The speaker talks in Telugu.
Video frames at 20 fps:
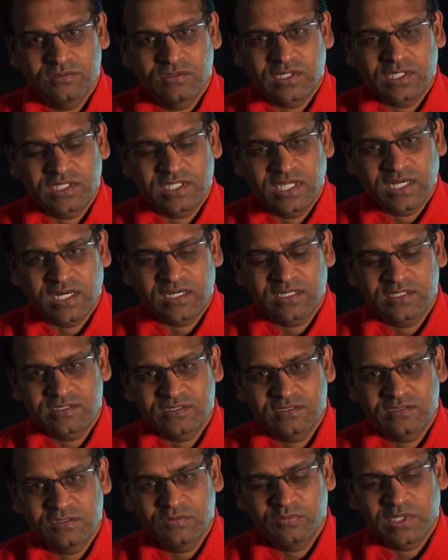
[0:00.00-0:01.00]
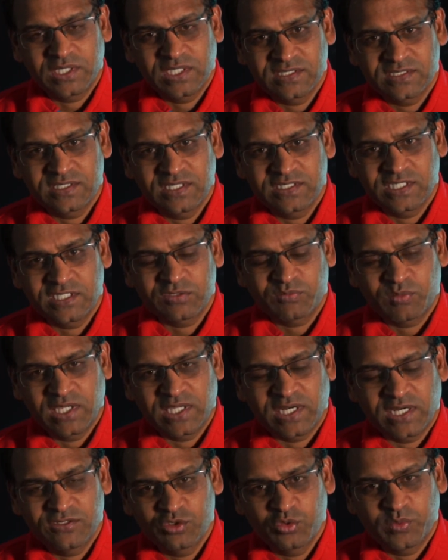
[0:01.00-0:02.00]
ఒక టెర్రరిస్టు బట్ ఈజ్ చెస్
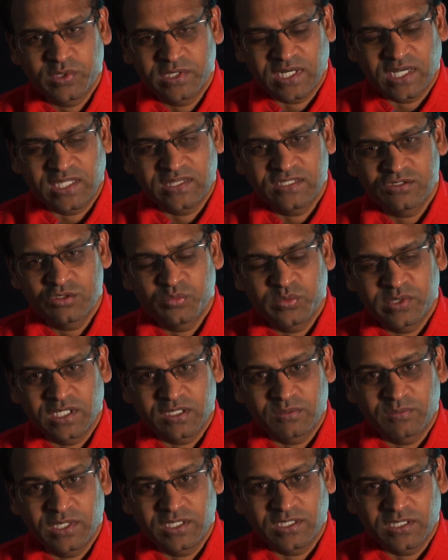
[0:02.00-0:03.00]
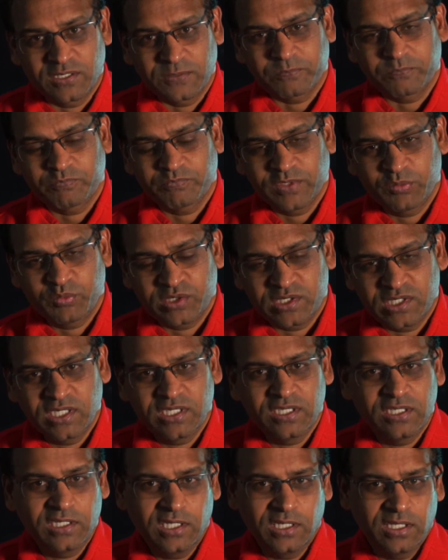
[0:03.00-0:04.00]
ప్లేయర్ అని చూపెట్టారు అంతే చూపెట్టారు మనకి ఇప్పుడు దీన్ని